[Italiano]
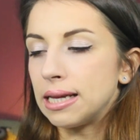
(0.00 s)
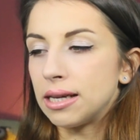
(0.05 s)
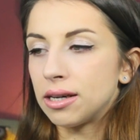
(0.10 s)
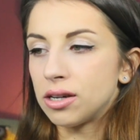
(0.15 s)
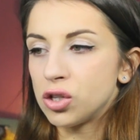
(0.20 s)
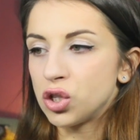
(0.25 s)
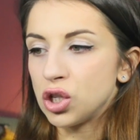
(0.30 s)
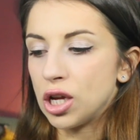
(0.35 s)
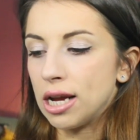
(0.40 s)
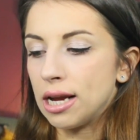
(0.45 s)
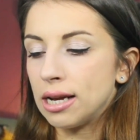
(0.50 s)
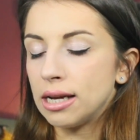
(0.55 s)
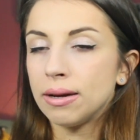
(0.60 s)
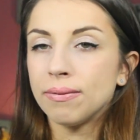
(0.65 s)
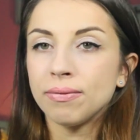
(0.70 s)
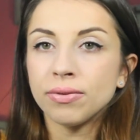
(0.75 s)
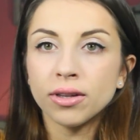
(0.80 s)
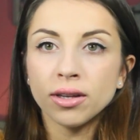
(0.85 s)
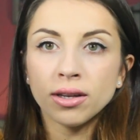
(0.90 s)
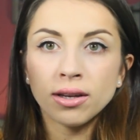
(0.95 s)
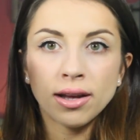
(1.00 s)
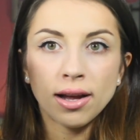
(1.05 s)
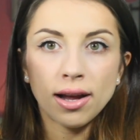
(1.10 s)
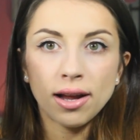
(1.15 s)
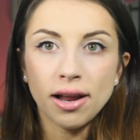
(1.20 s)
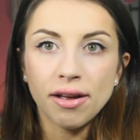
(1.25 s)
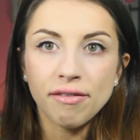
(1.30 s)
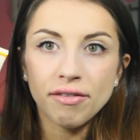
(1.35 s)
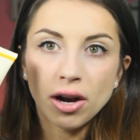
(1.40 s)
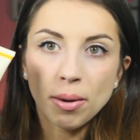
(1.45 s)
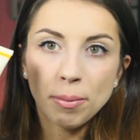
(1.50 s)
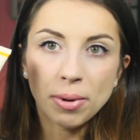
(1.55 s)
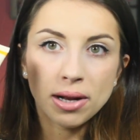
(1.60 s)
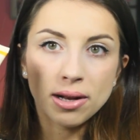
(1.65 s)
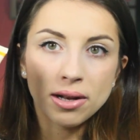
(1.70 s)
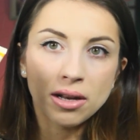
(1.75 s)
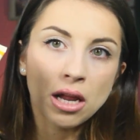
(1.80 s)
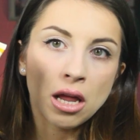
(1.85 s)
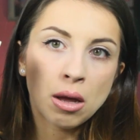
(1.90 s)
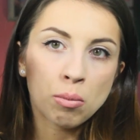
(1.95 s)
allergeni ed è
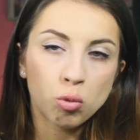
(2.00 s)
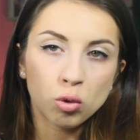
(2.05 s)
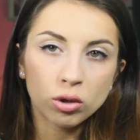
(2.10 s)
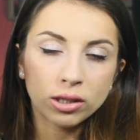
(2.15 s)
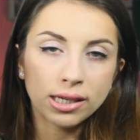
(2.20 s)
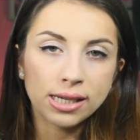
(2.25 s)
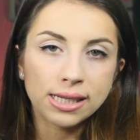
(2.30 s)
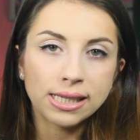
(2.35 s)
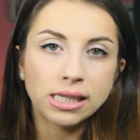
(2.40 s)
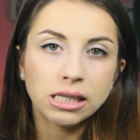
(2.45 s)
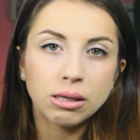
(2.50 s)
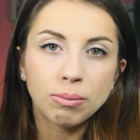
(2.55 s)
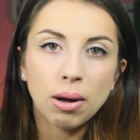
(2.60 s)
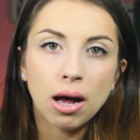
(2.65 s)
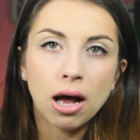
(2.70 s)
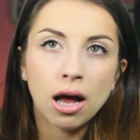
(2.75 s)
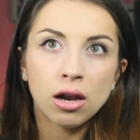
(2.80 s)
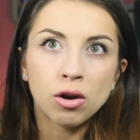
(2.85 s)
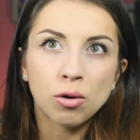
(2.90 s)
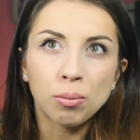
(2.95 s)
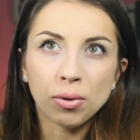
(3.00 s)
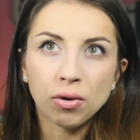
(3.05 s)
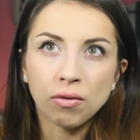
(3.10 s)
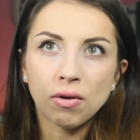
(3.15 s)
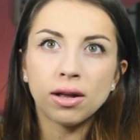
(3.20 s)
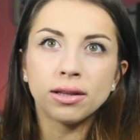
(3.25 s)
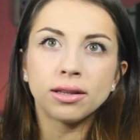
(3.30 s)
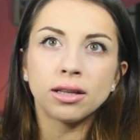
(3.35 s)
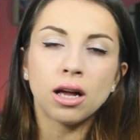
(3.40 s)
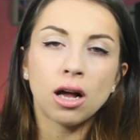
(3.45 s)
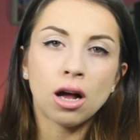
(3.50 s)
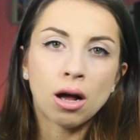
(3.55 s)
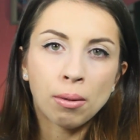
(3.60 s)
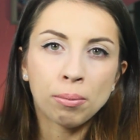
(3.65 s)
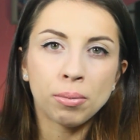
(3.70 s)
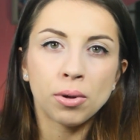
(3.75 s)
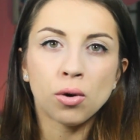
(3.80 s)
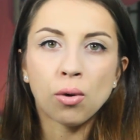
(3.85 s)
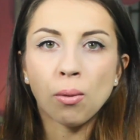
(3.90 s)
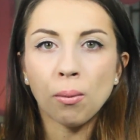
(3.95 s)
veramente buonissima, l'ho provata
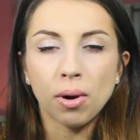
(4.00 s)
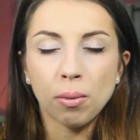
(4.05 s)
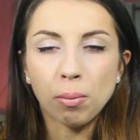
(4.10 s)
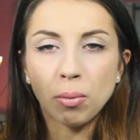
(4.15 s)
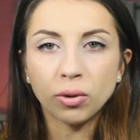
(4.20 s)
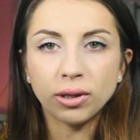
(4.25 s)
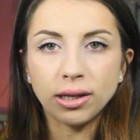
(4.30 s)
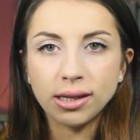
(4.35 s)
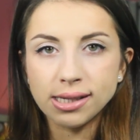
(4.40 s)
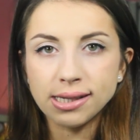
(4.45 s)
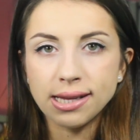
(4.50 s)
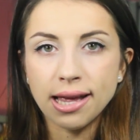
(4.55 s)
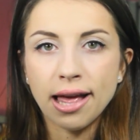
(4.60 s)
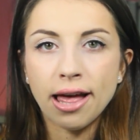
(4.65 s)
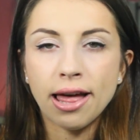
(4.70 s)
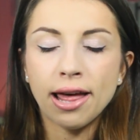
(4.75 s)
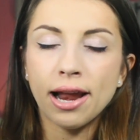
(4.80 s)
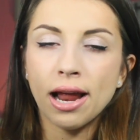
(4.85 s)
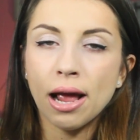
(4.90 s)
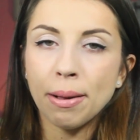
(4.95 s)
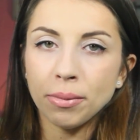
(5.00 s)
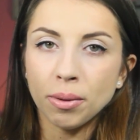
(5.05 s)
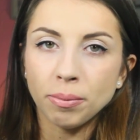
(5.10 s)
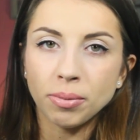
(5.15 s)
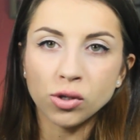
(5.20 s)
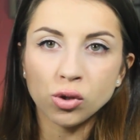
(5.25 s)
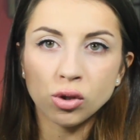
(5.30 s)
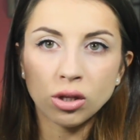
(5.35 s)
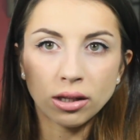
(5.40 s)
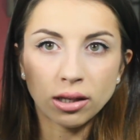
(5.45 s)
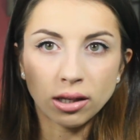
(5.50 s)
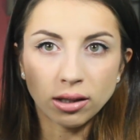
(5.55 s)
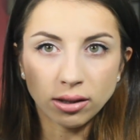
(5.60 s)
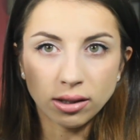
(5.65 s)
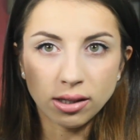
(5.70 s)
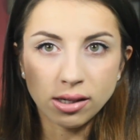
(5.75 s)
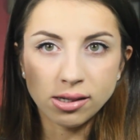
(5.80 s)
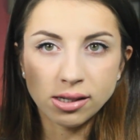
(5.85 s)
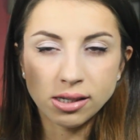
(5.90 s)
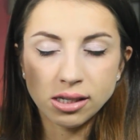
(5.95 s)
per un bel po' di sere, mi è piaciuta
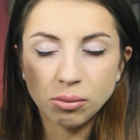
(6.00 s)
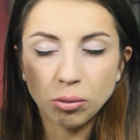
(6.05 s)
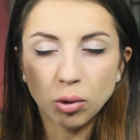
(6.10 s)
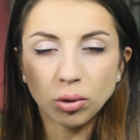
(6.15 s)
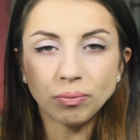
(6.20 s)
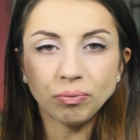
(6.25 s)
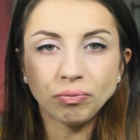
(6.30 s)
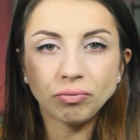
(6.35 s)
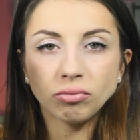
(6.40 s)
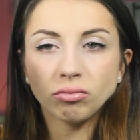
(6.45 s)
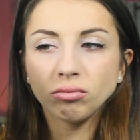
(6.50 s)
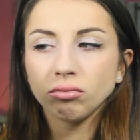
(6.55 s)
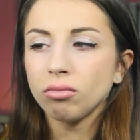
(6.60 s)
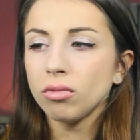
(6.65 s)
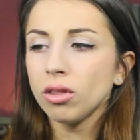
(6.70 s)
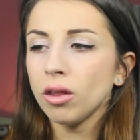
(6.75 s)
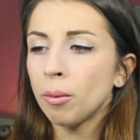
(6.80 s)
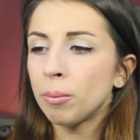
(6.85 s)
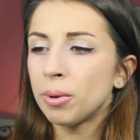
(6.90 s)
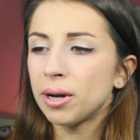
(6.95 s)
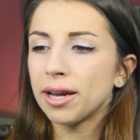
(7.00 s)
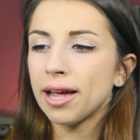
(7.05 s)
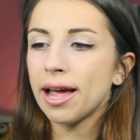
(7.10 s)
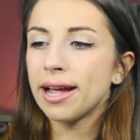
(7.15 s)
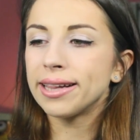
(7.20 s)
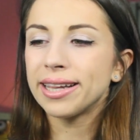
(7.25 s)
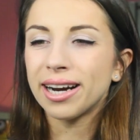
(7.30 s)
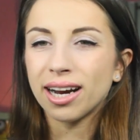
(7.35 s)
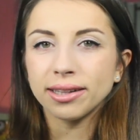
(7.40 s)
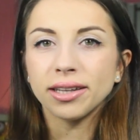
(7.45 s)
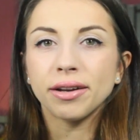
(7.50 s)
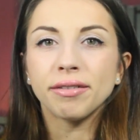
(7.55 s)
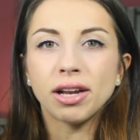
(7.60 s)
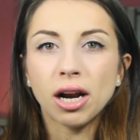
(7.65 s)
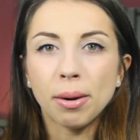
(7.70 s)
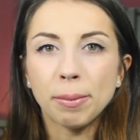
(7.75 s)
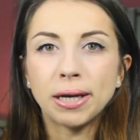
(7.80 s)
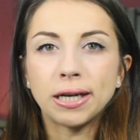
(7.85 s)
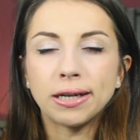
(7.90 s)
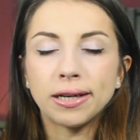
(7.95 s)
tantissimo perché idrata
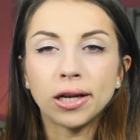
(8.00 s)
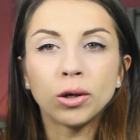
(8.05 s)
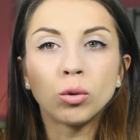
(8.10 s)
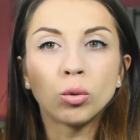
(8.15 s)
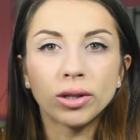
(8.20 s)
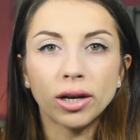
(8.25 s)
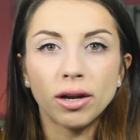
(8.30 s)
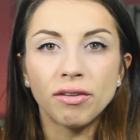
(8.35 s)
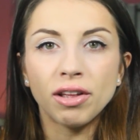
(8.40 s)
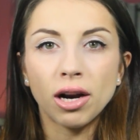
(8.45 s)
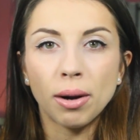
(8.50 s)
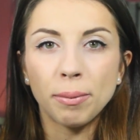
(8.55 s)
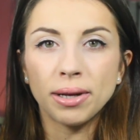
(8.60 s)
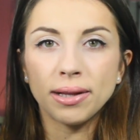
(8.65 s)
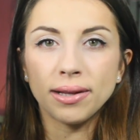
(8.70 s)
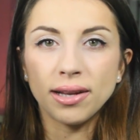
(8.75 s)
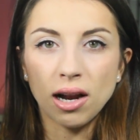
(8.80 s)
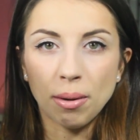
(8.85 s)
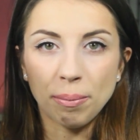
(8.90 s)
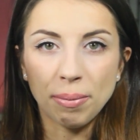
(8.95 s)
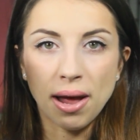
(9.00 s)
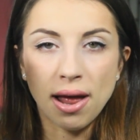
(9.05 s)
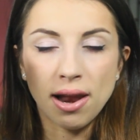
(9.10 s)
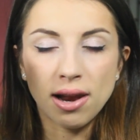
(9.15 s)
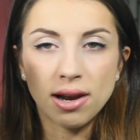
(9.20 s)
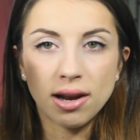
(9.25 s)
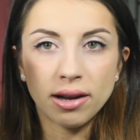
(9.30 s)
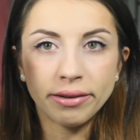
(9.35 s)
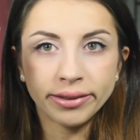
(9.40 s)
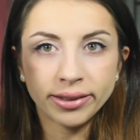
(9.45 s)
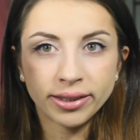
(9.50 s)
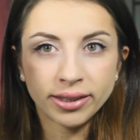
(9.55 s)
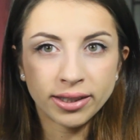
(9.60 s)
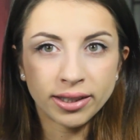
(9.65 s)
veramente e nutre veramente la pelle,